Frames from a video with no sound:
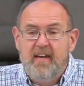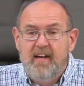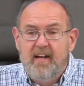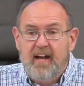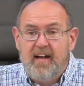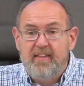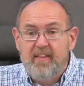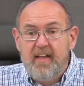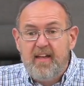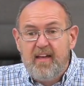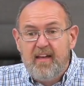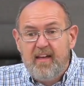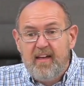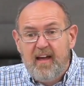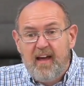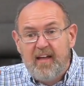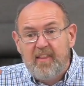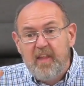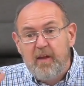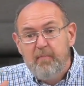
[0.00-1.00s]
она,
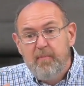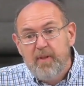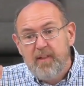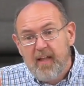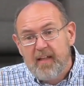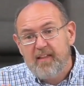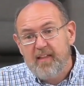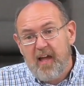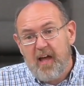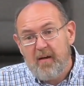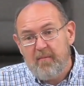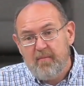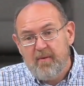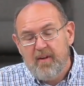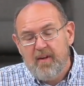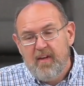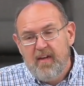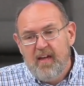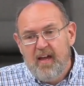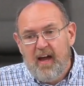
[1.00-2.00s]
она была там.
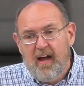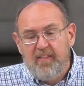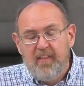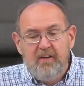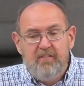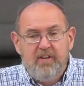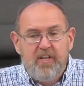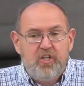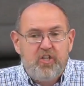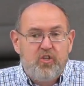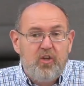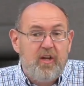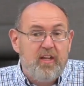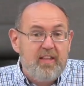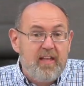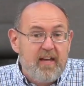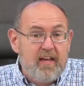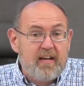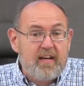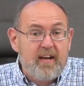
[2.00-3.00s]
Она говорит, что
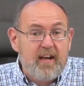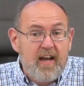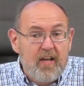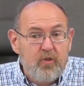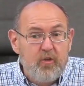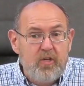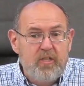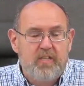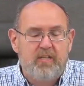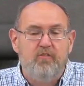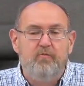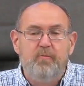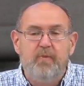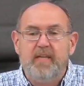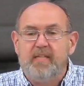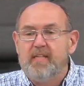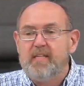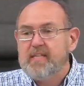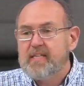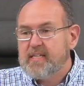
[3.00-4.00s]
она радуется
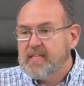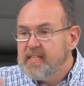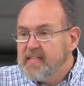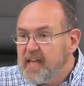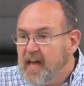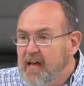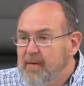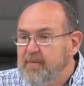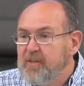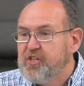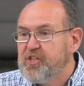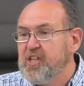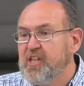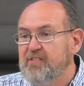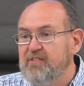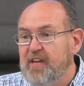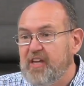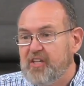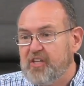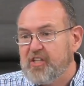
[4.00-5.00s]
вместе с сынами
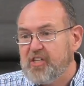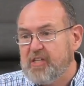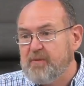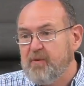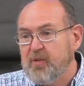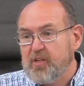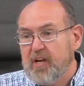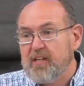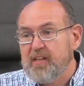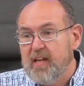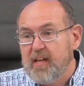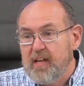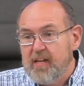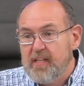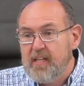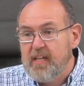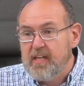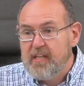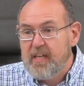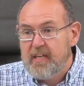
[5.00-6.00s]
человеческими. Вот когда
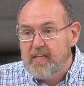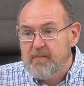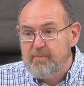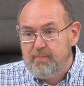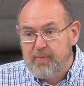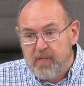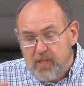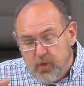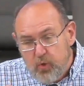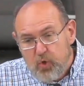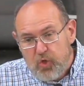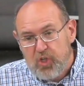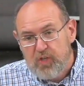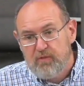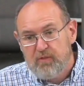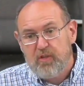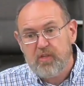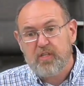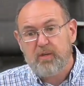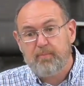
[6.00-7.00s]
они к ней
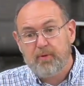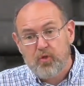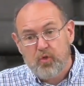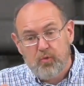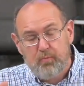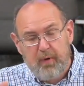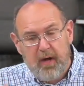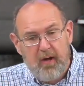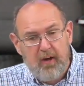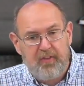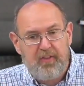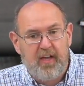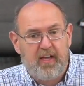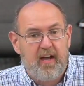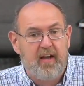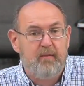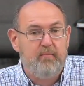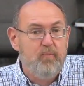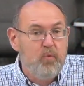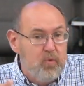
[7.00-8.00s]
прислушиваются, поступают так,
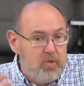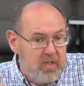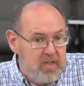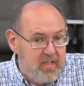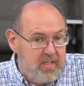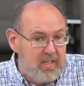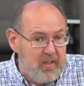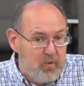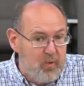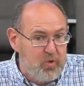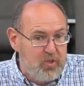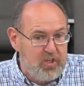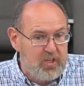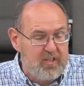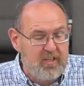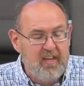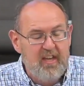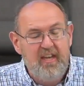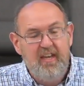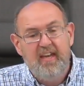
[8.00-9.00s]
как мудрость их учит,
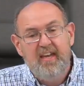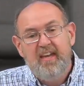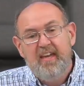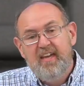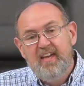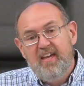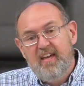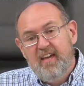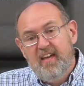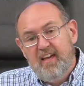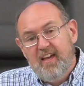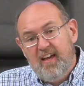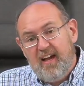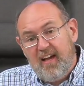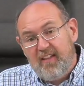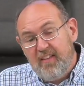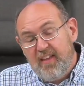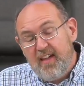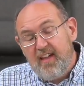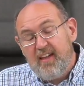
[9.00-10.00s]

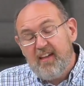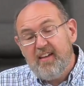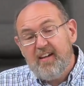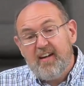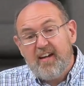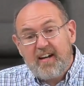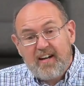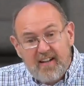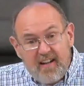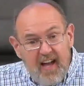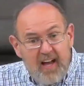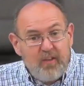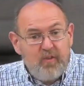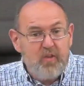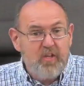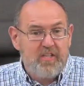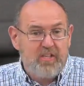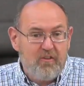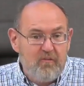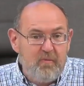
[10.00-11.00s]
она
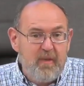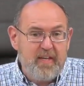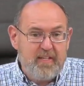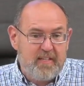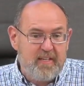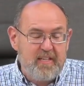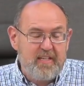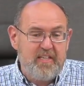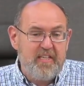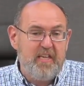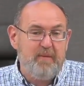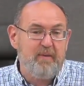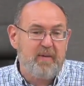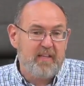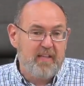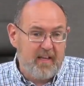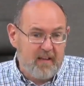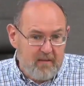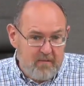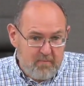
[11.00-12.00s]
радуется вместе с ними.
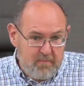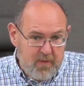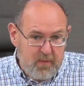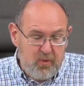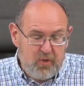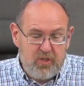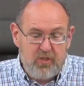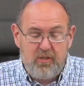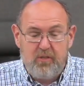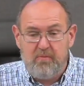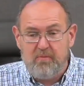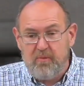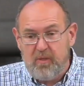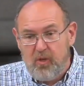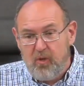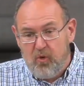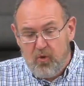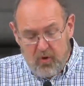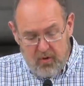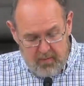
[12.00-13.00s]
Когда, потому что
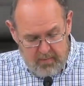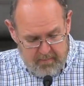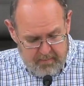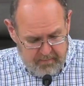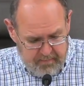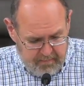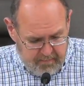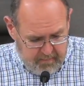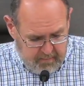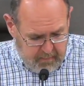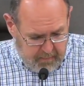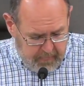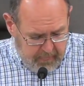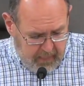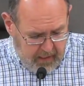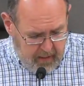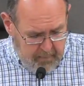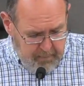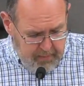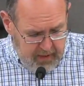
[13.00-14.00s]
ее
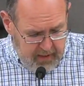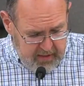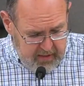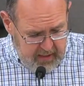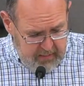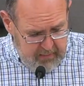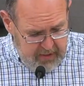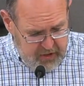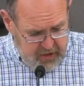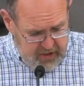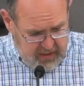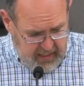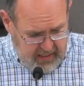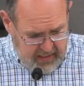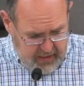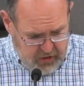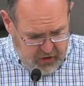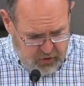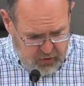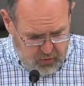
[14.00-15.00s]
плоды мы
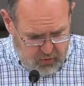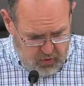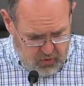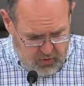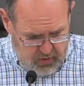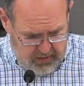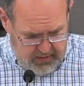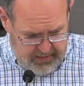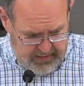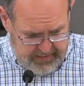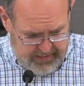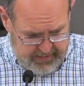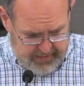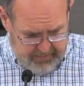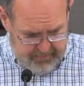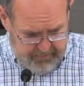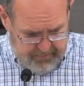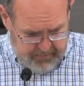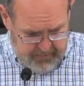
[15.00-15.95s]
читали, что э,